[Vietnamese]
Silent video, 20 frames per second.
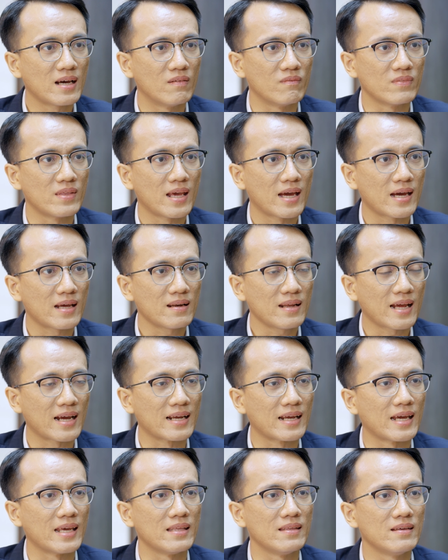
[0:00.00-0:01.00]
động giá nó
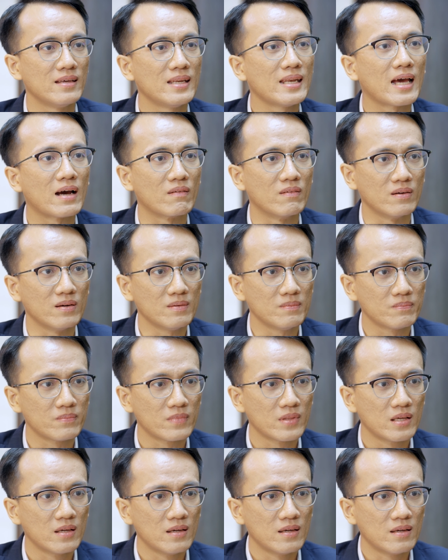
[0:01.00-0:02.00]
hàng ngày như thế nào nữa
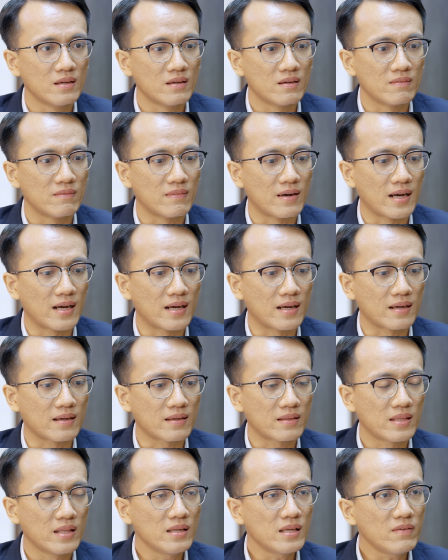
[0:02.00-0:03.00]
và
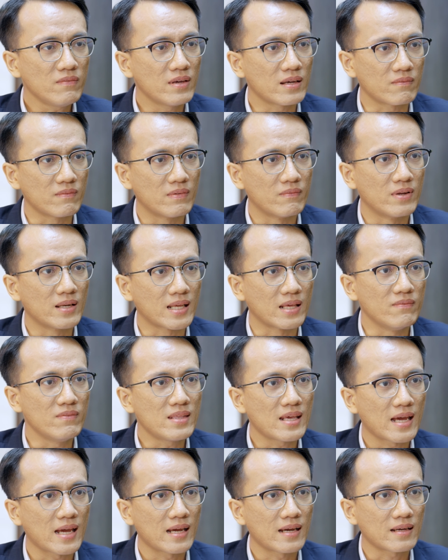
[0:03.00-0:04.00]
chính cái việc mà mình kiểm
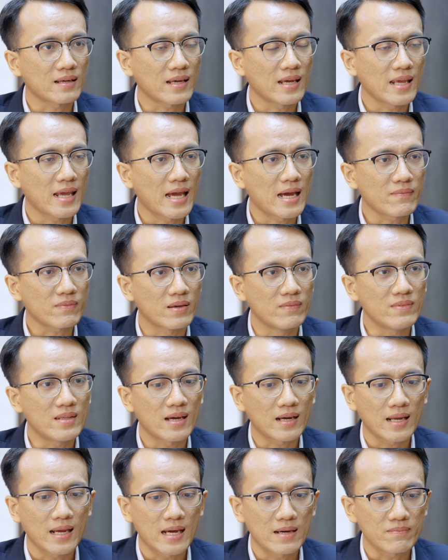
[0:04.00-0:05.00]
tra cái app kiểm
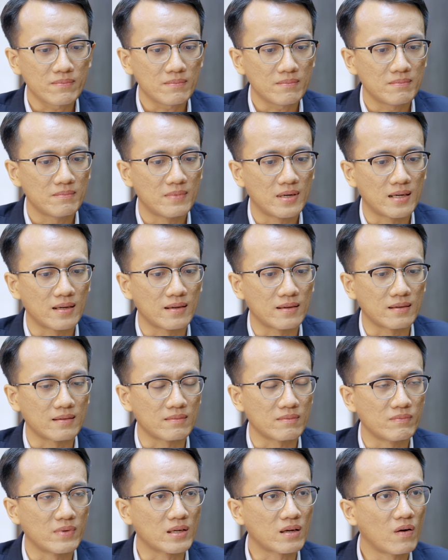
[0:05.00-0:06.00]
tra cái app mà
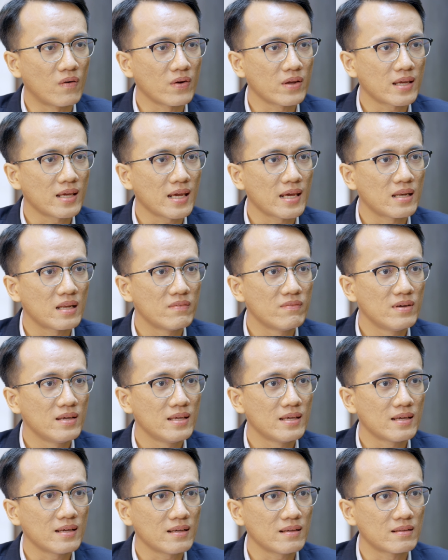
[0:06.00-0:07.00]
mình coi cái NAV
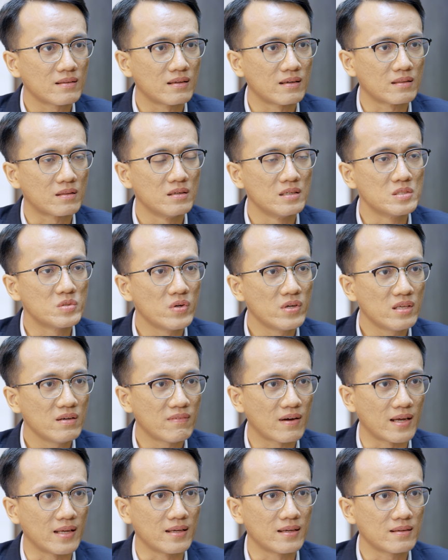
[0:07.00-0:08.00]
à, thường xuyên như
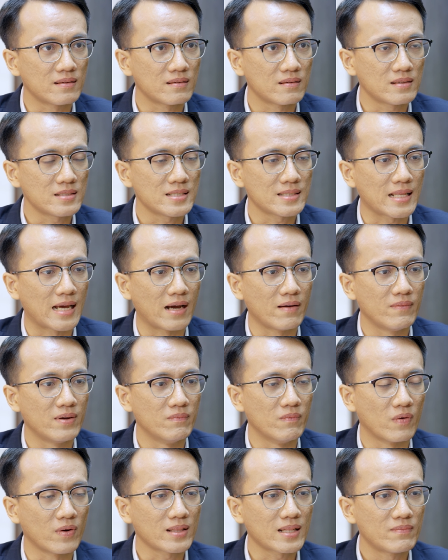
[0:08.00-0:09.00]
vậy nó sẽ tạo
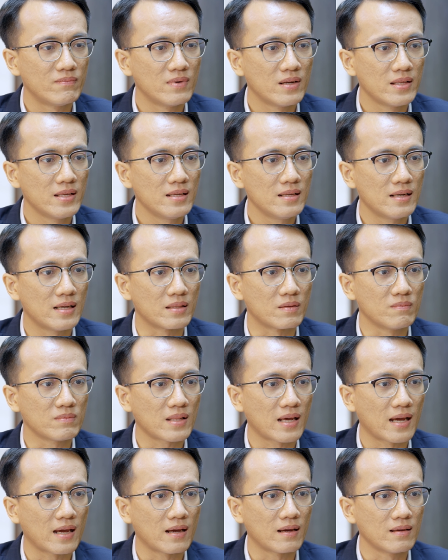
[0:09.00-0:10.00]
mình một cái tâm lý là chúng
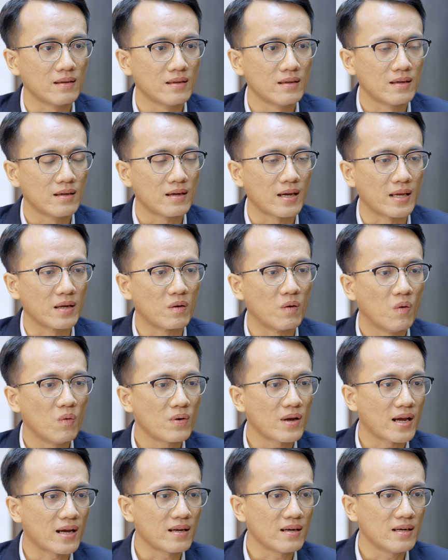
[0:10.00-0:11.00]
ta hay cố
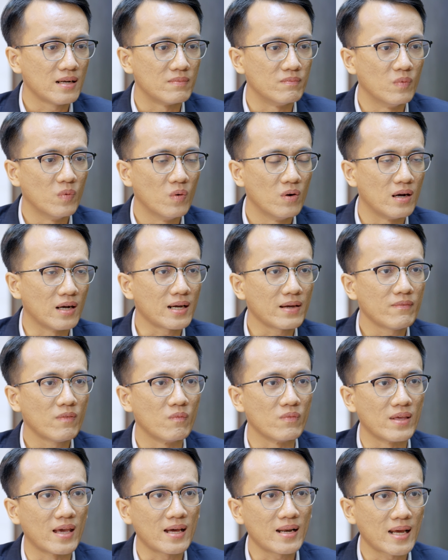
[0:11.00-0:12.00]
gắng là mua ở cái
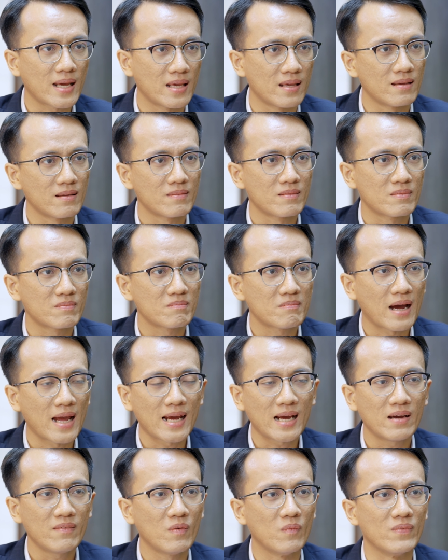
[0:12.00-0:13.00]
vùng giá này
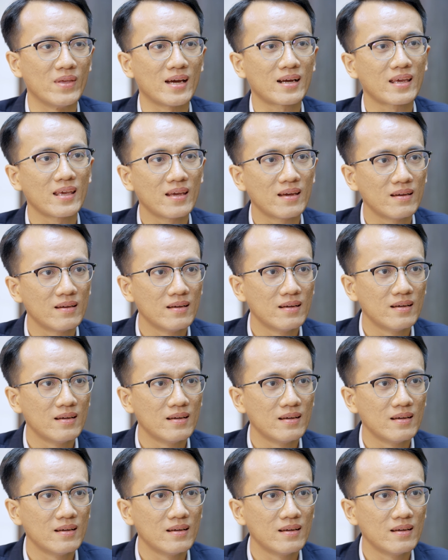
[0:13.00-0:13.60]
bán ở vùng giá kia